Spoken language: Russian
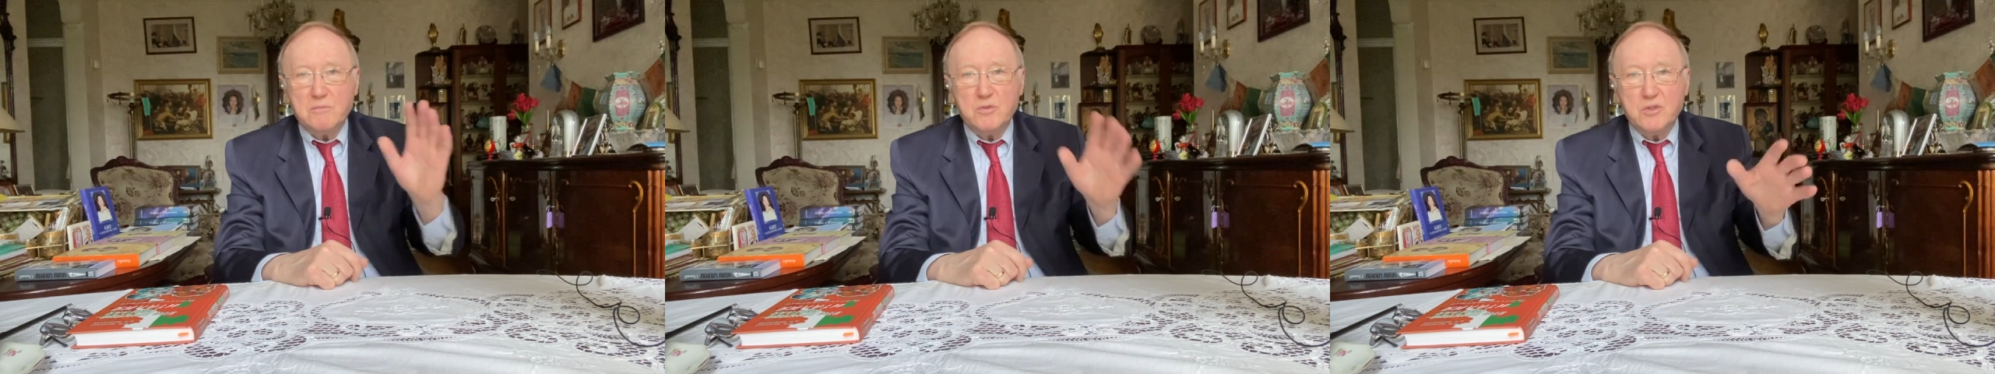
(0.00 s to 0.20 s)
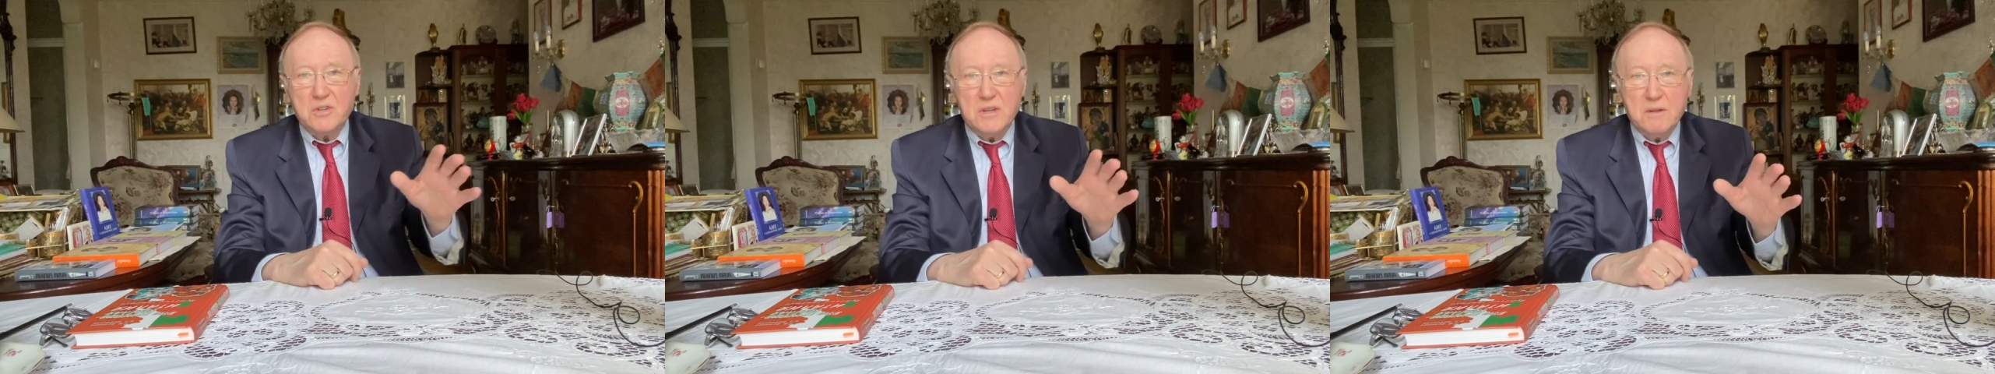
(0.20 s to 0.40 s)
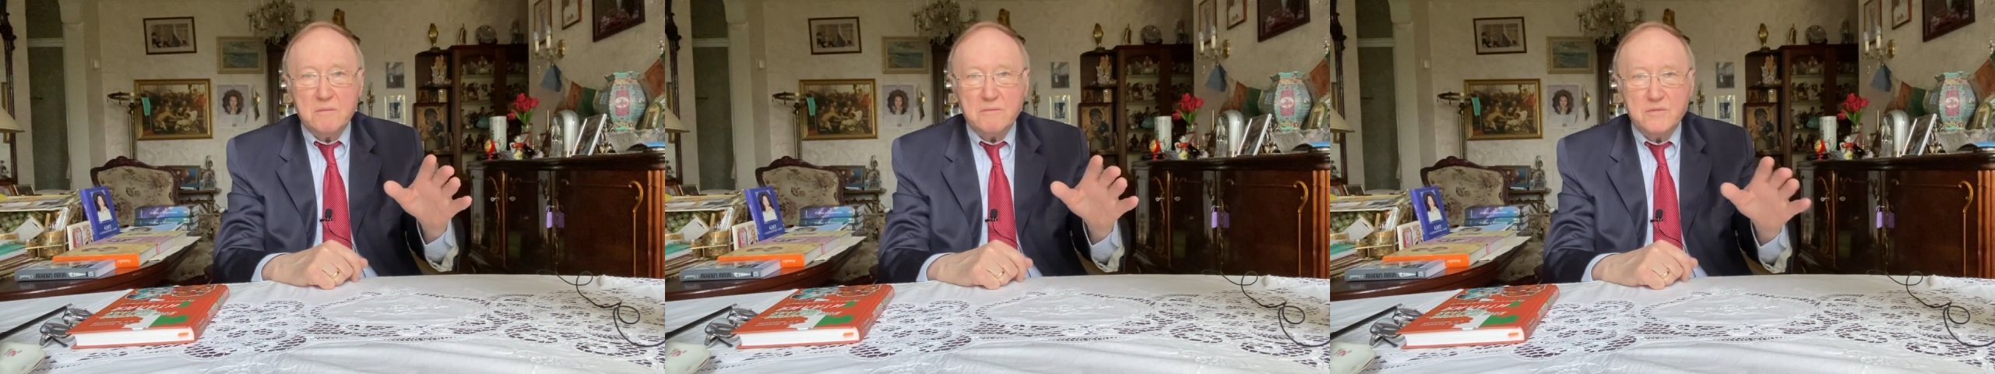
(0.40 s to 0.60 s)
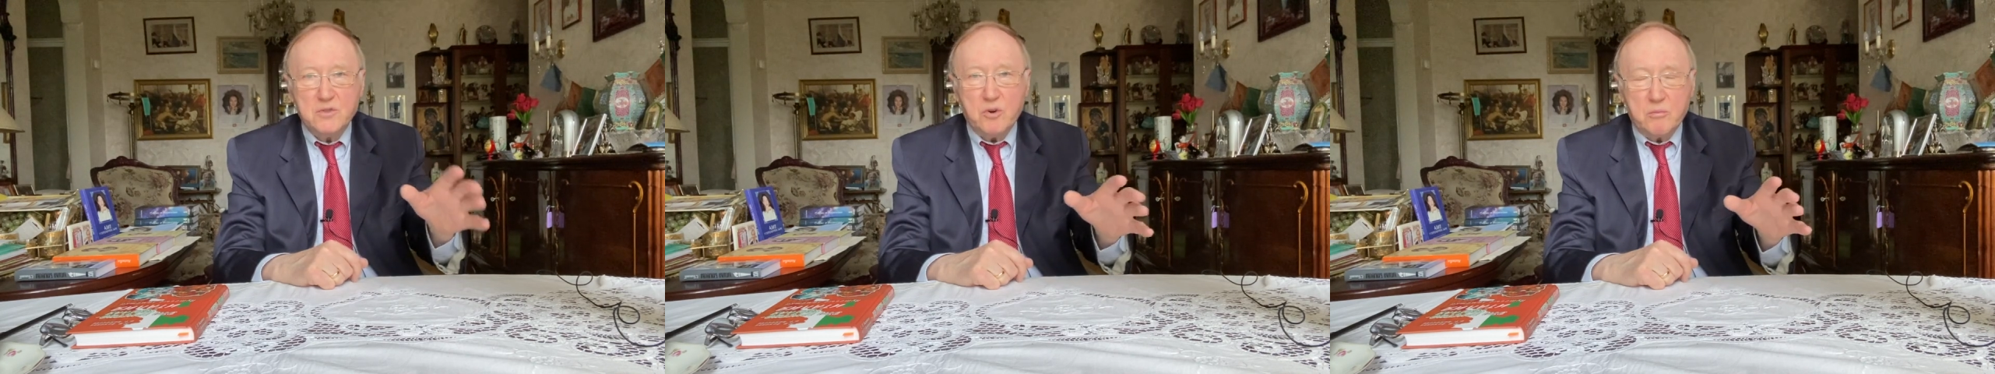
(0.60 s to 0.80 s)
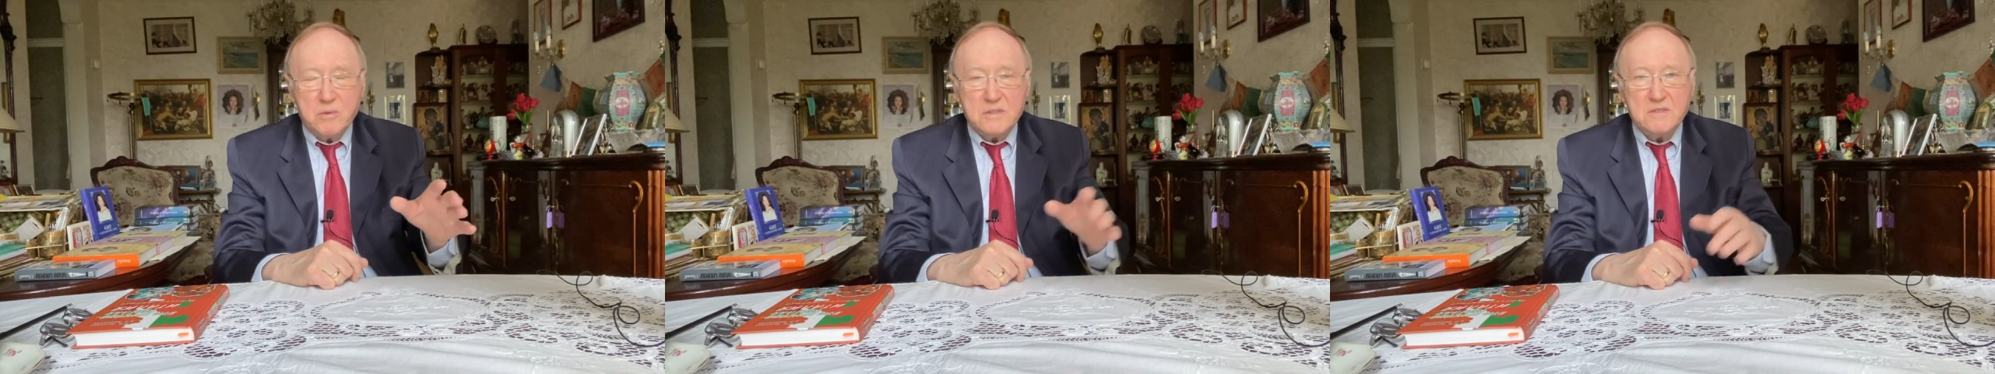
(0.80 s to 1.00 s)
Мужчинам
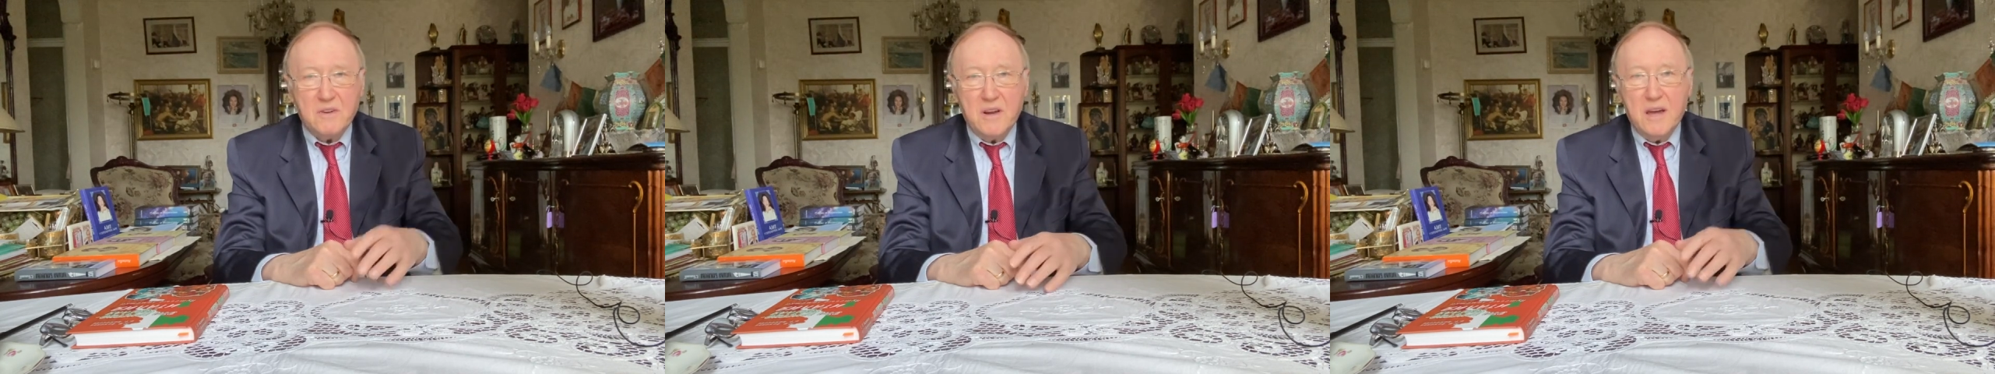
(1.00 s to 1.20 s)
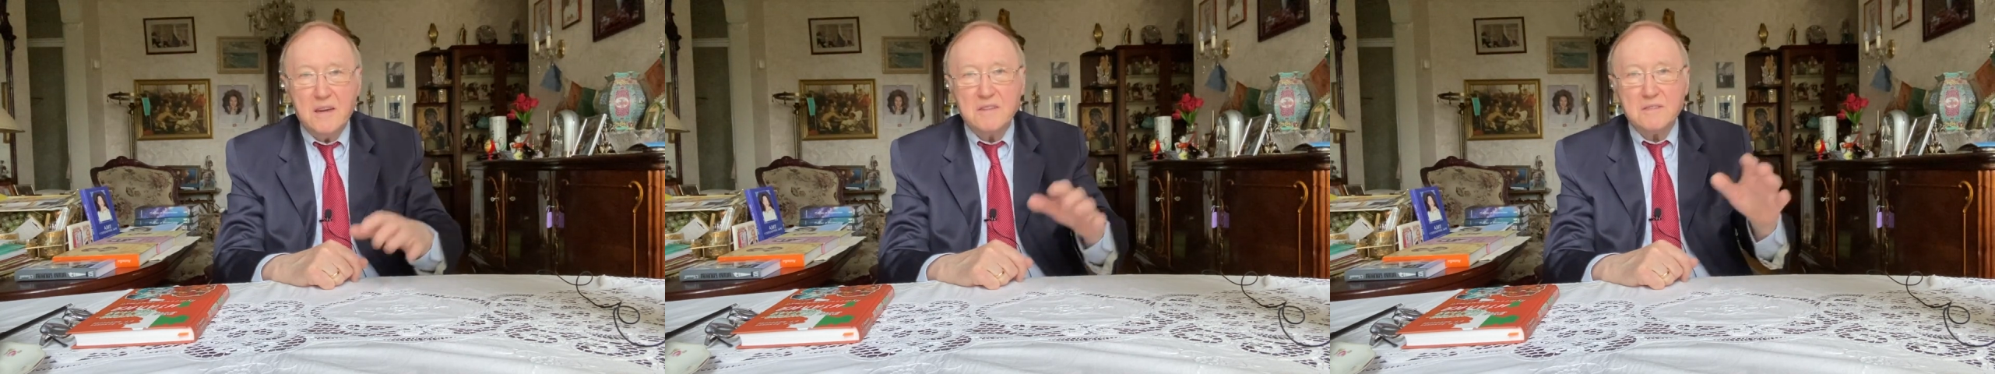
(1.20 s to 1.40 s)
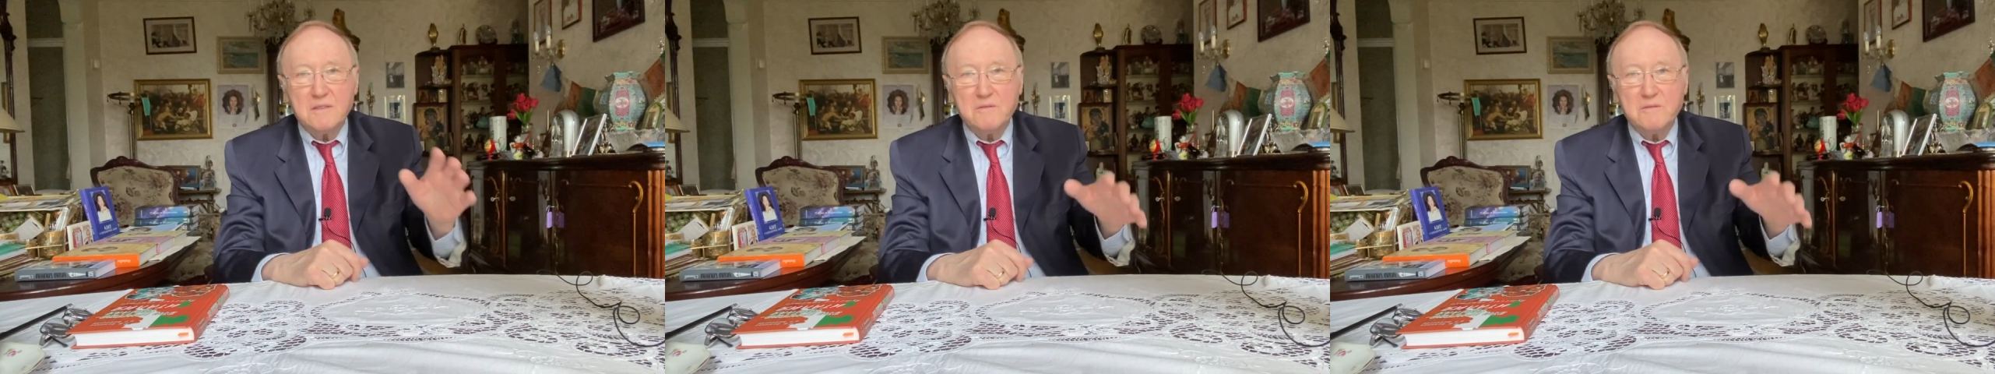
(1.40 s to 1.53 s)
все позволяется,